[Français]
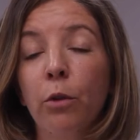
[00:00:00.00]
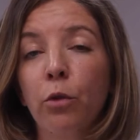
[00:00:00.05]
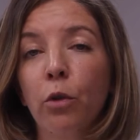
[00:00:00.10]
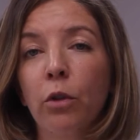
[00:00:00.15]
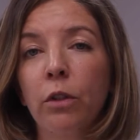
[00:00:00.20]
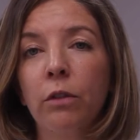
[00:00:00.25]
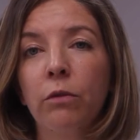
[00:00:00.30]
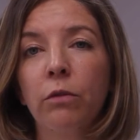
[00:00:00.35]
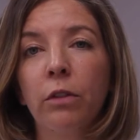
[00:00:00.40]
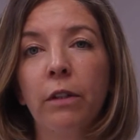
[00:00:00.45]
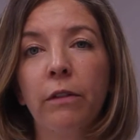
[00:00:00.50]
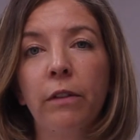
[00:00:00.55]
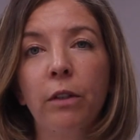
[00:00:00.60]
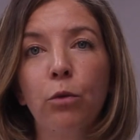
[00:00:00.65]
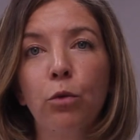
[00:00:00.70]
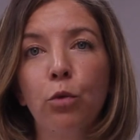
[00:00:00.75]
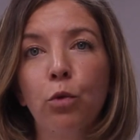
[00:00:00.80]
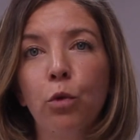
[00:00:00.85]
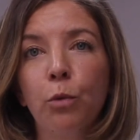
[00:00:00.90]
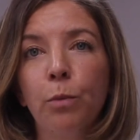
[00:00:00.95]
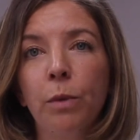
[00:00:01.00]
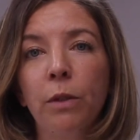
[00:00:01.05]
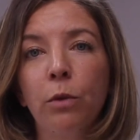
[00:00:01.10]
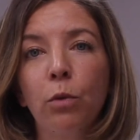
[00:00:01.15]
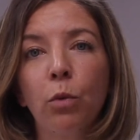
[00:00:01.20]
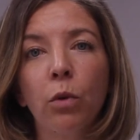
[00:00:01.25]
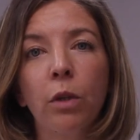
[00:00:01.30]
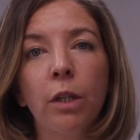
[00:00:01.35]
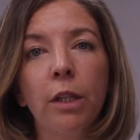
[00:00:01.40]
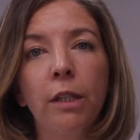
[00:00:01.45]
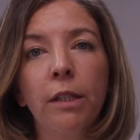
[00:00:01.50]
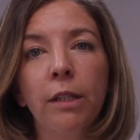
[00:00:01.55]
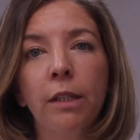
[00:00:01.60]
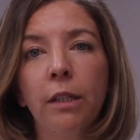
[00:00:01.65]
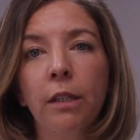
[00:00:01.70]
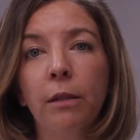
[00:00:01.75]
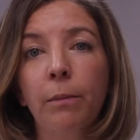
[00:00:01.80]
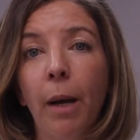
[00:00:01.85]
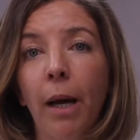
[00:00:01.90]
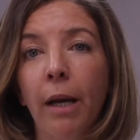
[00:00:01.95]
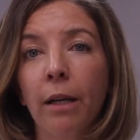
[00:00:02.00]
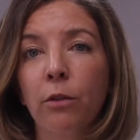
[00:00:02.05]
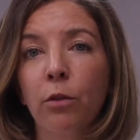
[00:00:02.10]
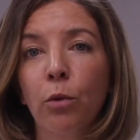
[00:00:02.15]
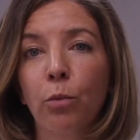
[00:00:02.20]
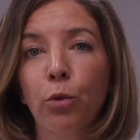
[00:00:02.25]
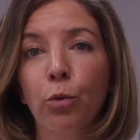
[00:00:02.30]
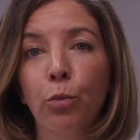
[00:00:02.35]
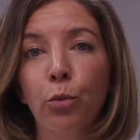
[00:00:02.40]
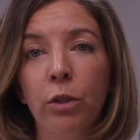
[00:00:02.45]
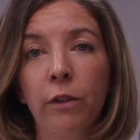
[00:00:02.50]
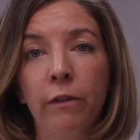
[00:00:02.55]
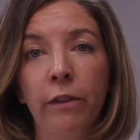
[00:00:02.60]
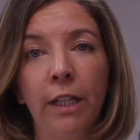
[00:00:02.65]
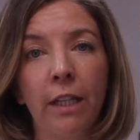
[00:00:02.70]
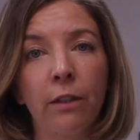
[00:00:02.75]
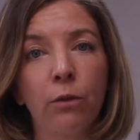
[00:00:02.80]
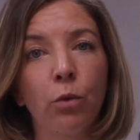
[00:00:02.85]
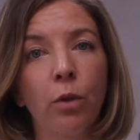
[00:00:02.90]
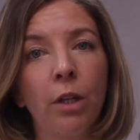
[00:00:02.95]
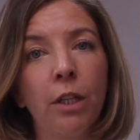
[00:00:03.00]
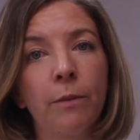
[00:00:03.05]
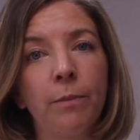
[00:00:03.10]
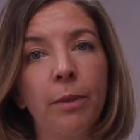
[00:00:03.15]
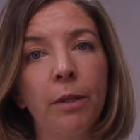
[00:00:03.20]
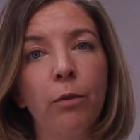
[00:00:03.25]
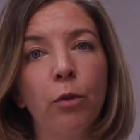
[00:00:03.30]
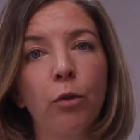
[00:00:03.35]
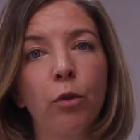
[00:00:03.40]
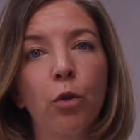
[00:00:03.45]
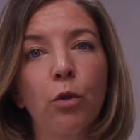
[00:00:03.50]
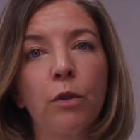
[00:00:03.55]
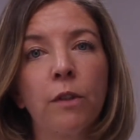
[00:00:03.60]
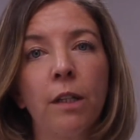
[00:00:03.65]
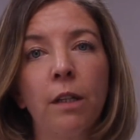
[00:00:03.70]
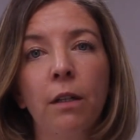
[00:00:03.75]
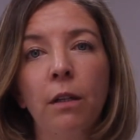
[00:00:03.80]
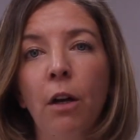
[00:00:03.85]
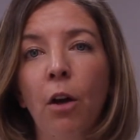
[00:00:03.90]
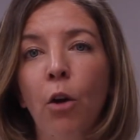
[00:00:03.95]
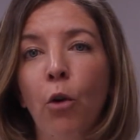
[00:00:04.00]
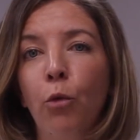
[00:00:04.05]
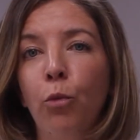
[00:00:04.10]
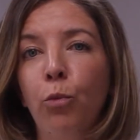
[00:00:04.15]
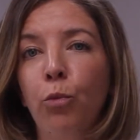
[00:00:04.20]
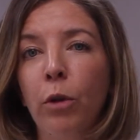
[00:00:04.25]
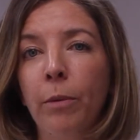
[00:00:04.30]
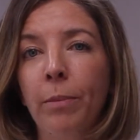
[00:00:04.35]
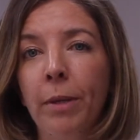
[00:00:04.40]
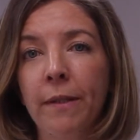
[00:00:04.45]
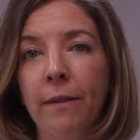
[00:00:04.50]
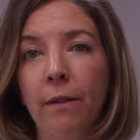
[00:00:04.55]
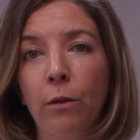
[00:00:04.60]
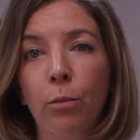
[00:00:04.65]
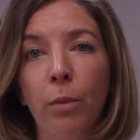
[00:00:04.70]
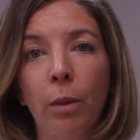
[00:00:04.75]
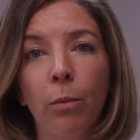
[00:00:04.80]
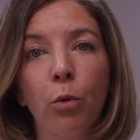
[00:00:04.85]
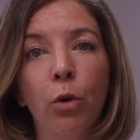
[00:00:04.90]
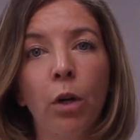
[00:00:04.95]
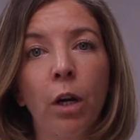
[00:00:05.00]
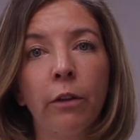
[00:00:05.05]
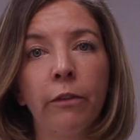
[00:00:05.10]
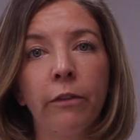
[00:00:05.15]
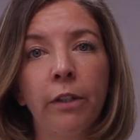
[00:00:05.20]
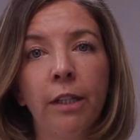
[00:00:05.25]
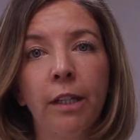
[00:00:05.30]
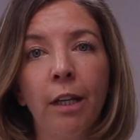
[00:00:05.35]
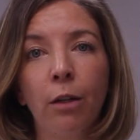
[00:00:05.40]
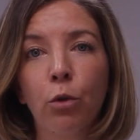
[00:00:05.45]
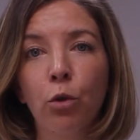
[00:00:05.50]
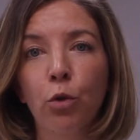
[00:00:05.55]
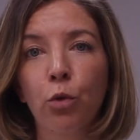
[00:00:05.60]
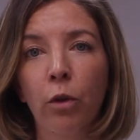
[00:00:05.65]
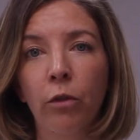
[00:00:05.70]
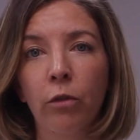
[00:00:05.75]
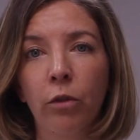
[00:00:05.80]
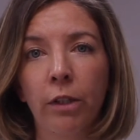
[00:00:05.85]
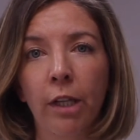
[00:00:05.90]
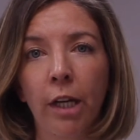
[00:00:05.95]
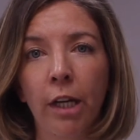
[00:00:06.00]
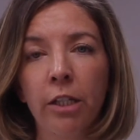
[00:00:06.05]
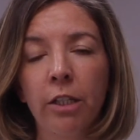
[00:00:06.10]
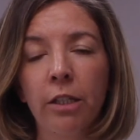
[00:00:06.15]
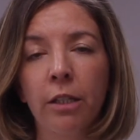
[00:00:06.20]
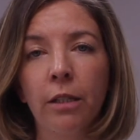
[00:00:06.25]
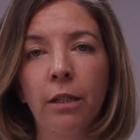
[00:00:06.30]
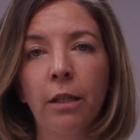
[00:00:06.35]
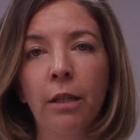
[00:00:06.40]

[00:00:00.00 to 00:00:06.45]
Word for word: sûr, si vous avez une suspicion clinique, par exemple une modification de l'aspect de votre sein, vous pouvez passer une mammographie quel que soit votre âge,